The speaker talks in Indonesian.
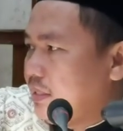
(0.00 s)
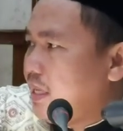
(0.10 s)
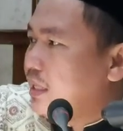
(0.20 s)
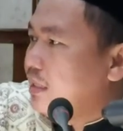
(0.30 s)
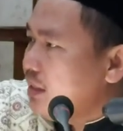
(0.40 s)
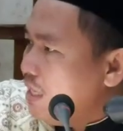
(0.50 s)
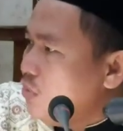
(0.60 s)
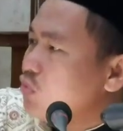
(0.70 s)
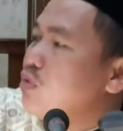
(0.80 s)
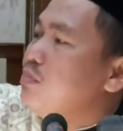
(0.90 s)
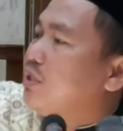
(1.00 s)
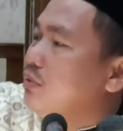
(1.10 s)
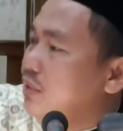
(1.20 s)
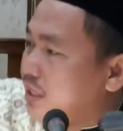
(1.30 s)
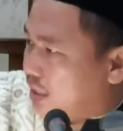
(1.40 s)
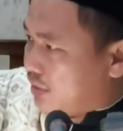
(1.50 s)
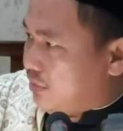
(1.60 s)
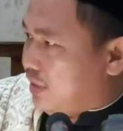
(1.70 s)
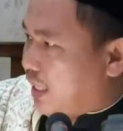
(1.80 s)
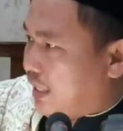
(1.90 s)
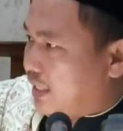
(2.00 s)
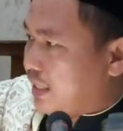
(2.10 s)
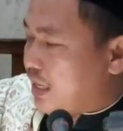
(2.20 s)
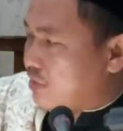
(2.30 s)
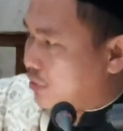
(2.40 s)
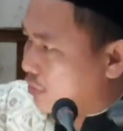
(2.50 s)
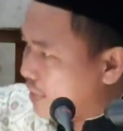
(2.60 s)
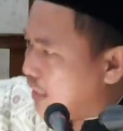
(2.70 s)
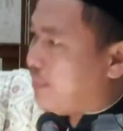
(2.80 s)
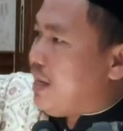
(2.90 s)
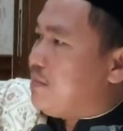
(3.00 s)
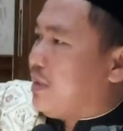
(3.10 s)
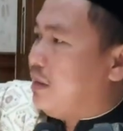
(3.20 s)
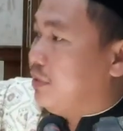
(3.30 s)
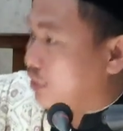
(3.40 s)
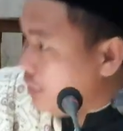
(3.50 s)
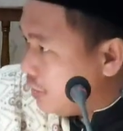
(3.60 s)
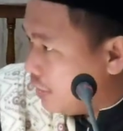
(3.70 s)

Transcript: Karena hukumnya sunnah kan sunnah. Kalau nggak kurban nggak apa-apa, betul?